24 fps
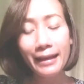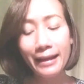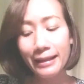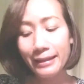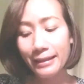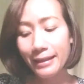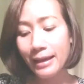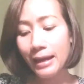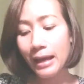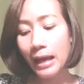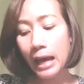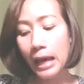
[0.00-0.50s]
กัน
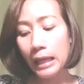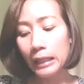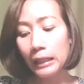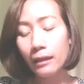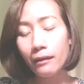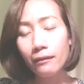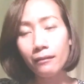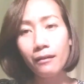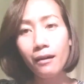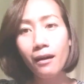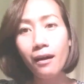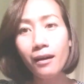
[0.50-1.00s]
นะคะ
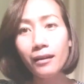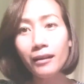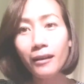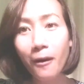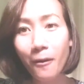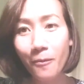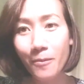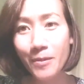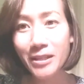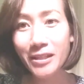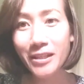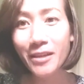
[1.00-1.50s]
แล้วก็ล
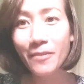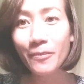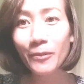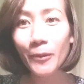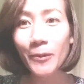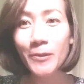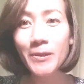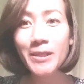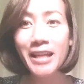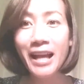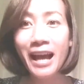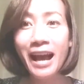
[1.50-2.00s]
องมาชิมร
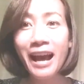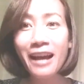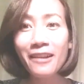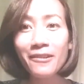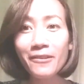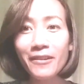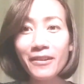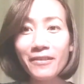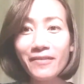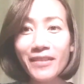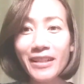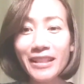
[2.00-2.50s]
สชาติ
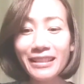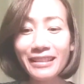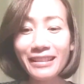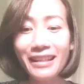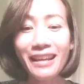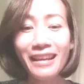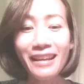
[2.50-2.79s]
ว่ามัน